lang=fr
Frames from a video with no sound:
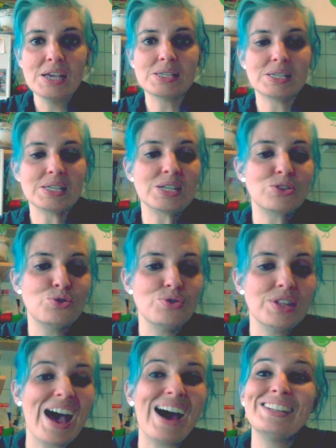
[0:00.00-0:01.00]
C'est
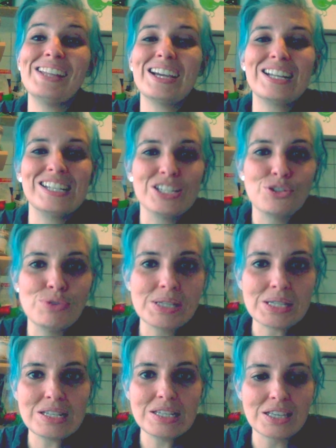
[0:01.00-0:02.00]
une arnaque
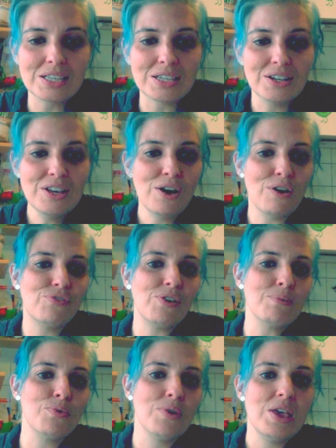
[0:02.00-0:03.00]
linguistique. Enfin
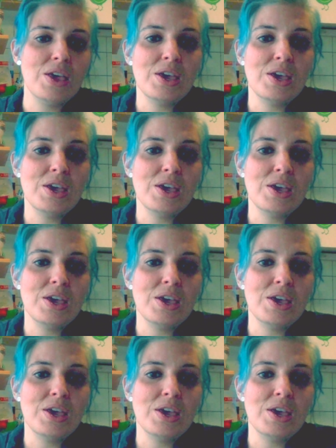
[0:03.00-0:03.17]
bon.